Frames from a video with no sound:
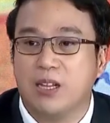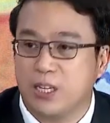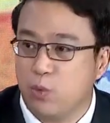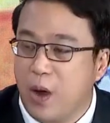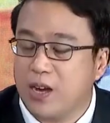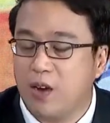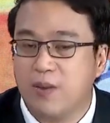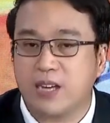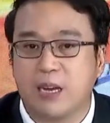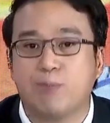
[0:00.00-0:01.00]
That's one of
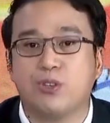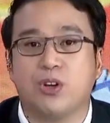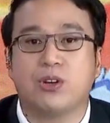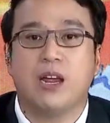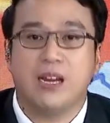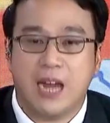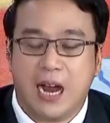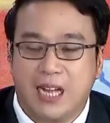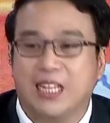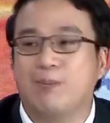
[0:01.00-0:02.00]
the exception ng
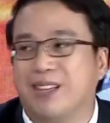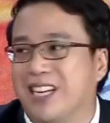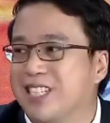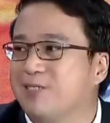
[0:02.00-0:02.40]
ating batas.